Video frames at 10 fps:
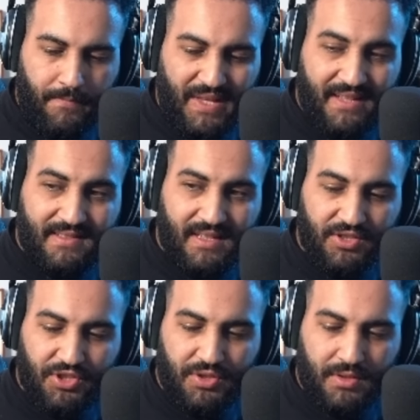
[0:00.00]

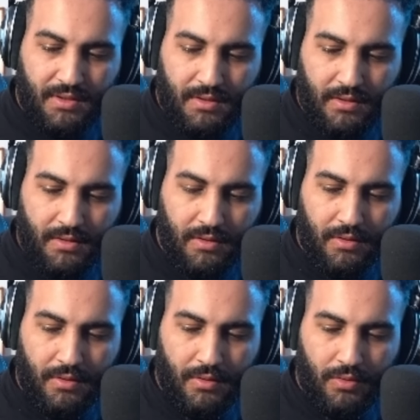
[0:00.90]
SCH,
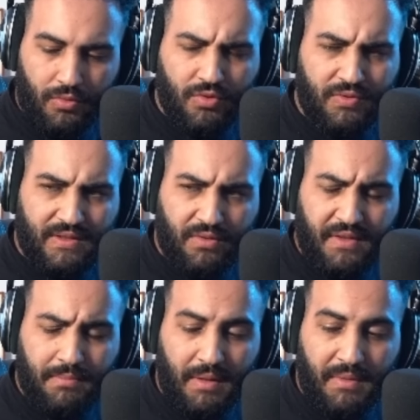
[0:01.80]
non, c'est
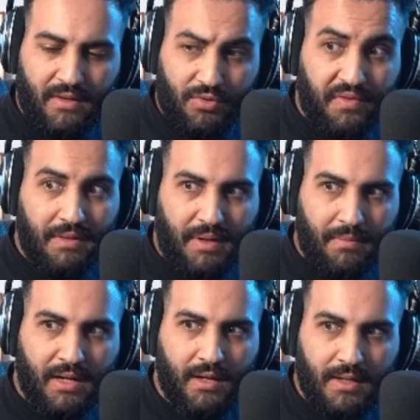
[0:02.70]
Sofiane Pamar. Sofiane
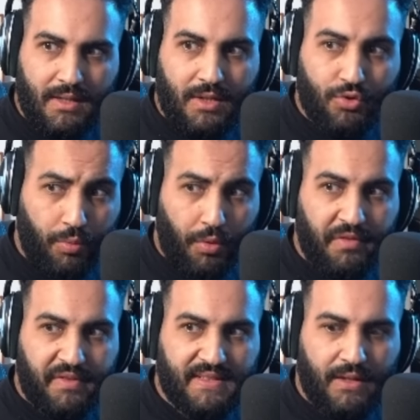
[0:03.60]
Pamar, sur le
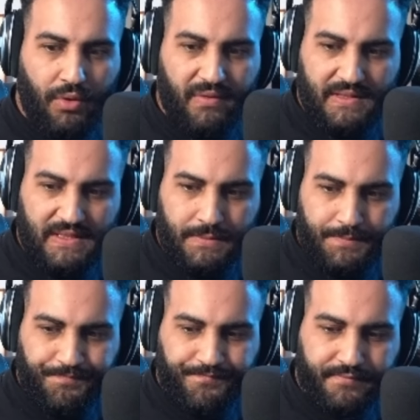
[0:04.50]
premier freestyle, lui avait dit.
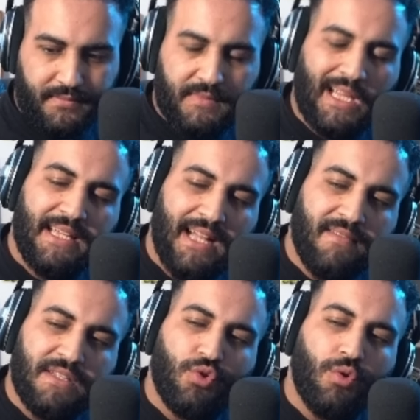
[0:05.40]
Il
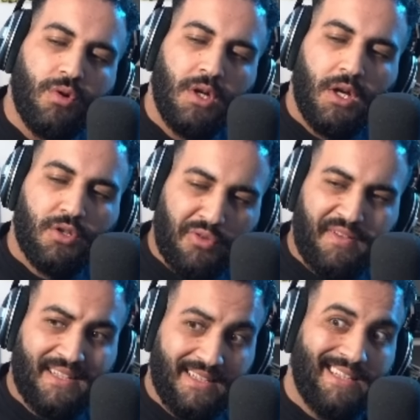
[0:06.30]
avait ce, ce
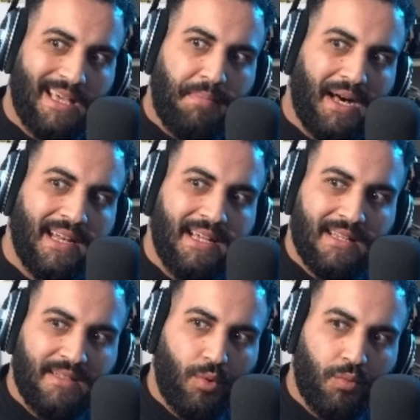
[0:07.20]
phrasé très parlé
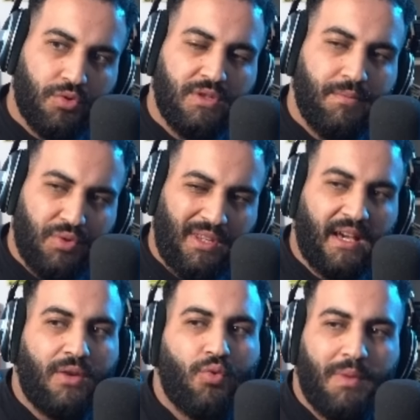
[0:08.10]
à des moments donnés, puis qui
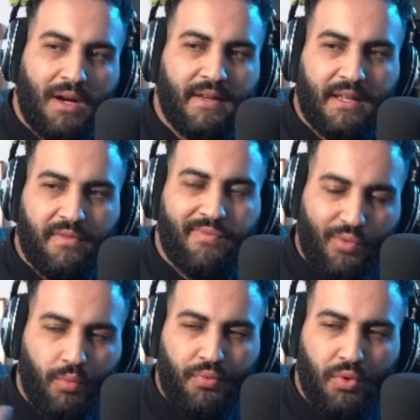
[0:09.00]
récupère avec un
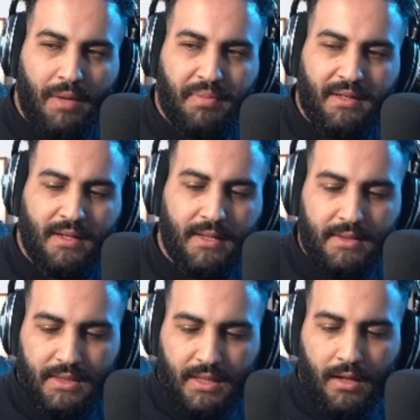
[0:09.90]
flow plus râpé.
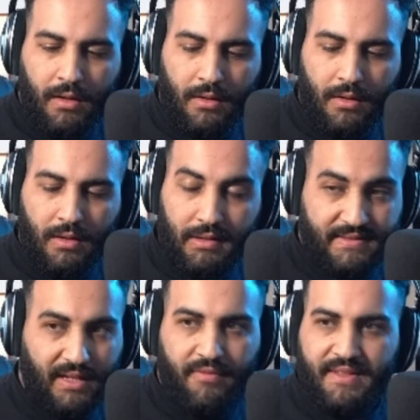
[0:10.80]
et
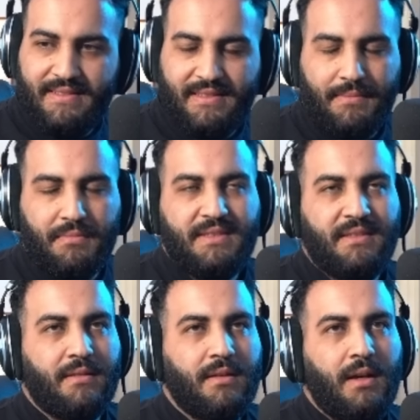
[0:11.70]
ça, en fait, c'est,
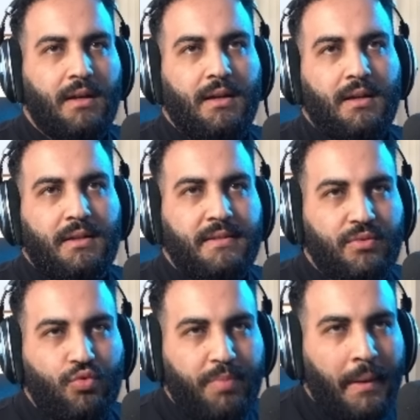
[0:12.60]
c'est,
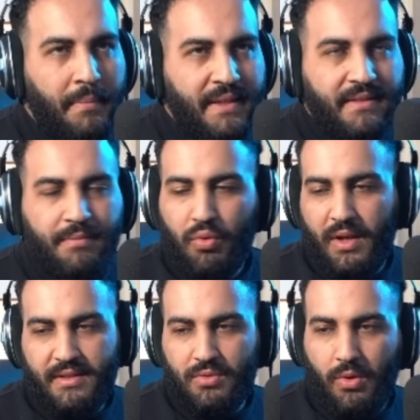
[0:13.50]
c'est du pain béni pour
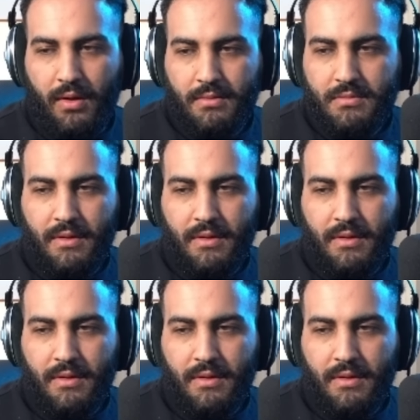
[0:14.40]
la D3